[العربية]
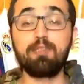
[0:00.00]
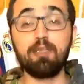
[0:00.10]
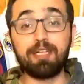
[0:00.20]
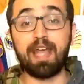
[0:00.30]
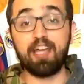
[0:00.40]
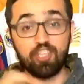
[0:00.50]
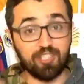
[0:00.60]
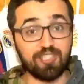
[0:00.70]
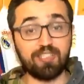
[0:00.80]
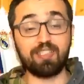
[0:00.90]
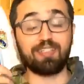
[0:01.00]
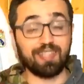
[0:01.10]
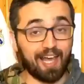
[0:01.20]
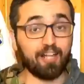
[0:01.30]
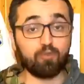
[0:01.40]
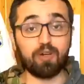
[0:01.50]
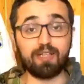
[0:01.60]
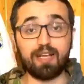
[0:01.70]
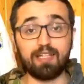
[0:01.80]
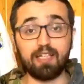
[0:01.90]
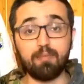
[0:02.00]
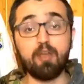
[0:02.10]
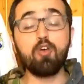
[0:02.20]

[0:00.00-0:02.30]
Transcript: ضمن اجنده اتحاد كره القدم